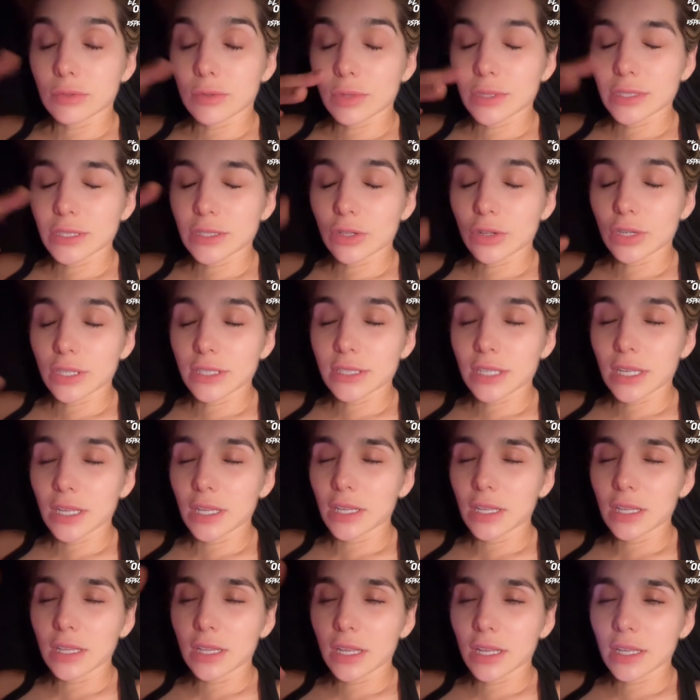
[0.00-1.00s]
cuestiones
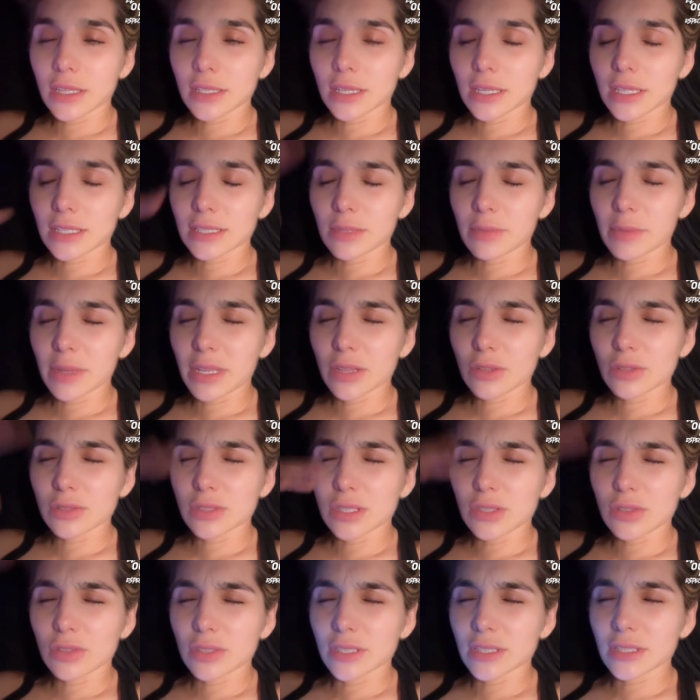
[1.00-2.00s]
ahí de
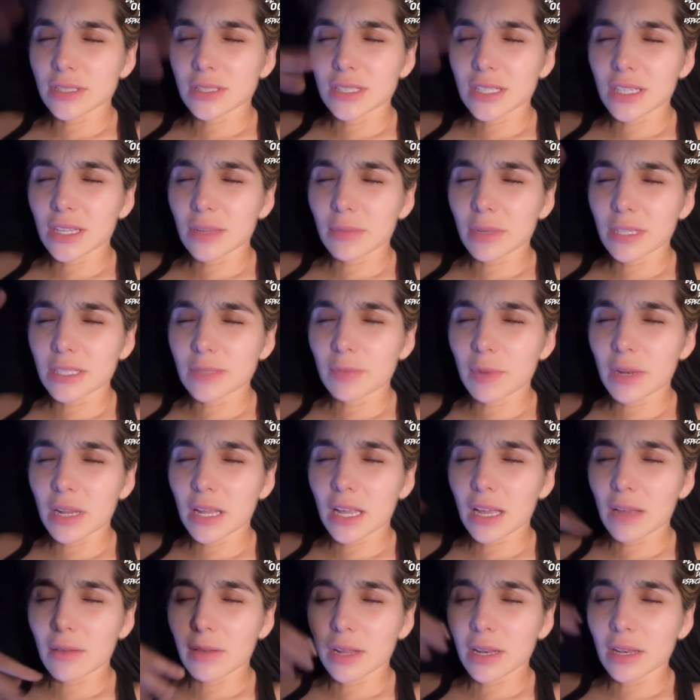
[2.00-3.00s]
crecimientos y cosas así que me
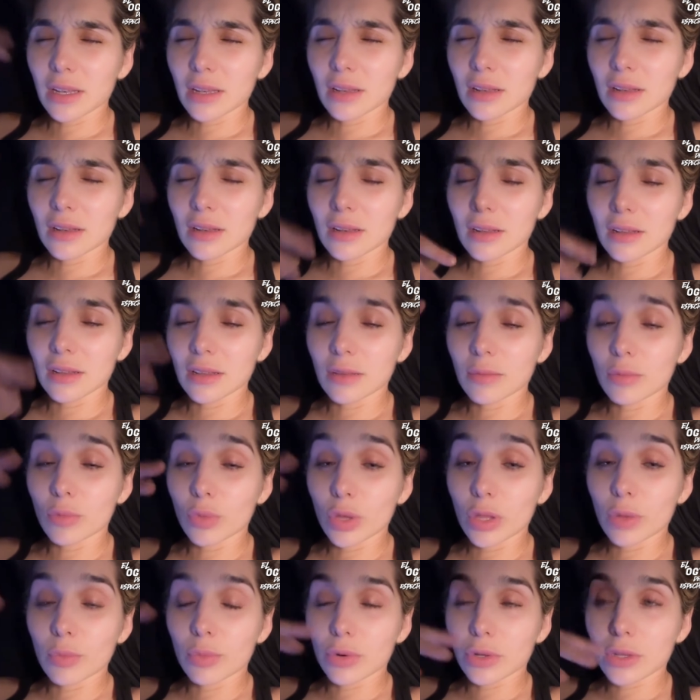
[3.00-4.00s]
explicaban
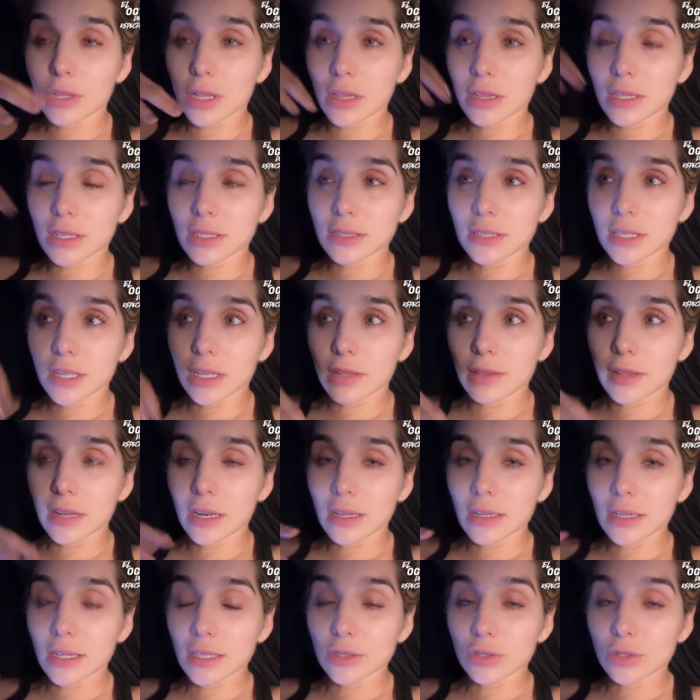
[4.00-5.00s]
muy importantes de, de la